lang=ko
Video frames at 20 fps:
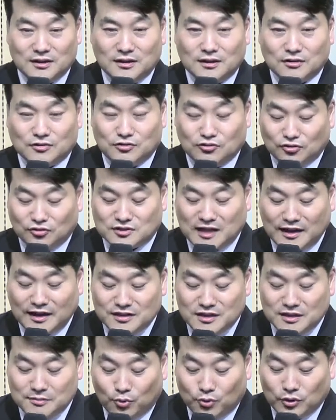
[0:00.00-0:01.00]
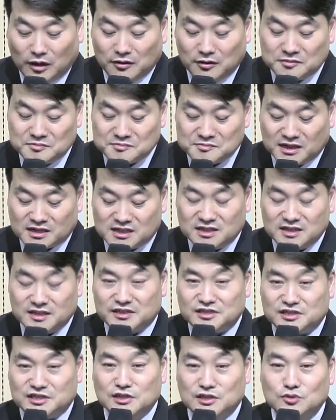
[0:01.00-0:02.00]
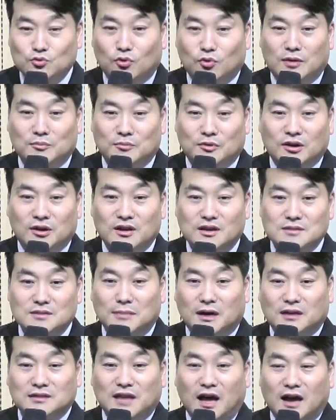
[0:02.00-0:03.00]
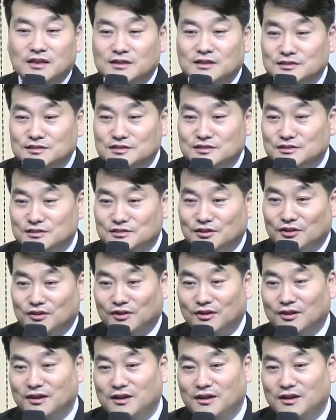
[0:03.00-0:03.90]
그리고 산이 뭐라고 했습니까? 크게 진동하며 막 땅이 흔들려요.